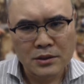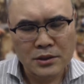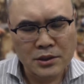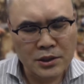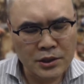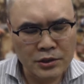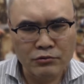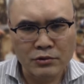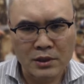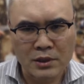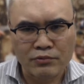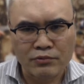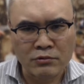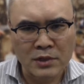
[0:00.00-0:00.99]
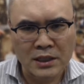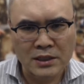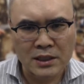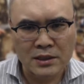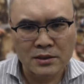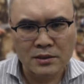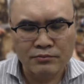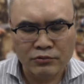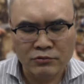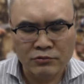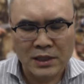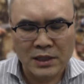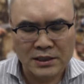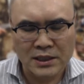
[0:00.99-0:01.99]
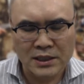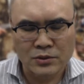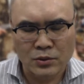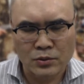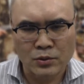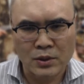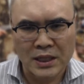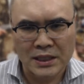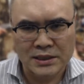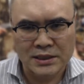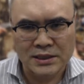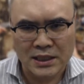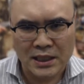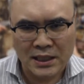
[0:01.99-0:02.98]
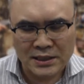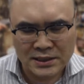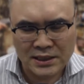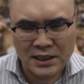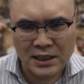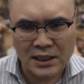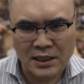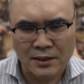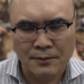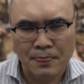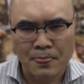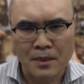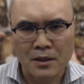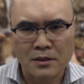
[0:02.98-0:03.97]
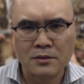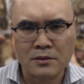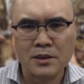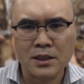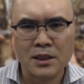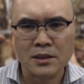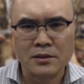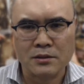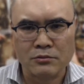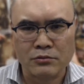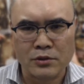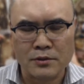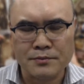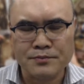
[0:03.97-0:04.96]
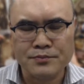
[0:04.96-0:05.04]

치유가 불가능한 불가능한 정도가 아닌 아닌가 그런 생각이 들고요.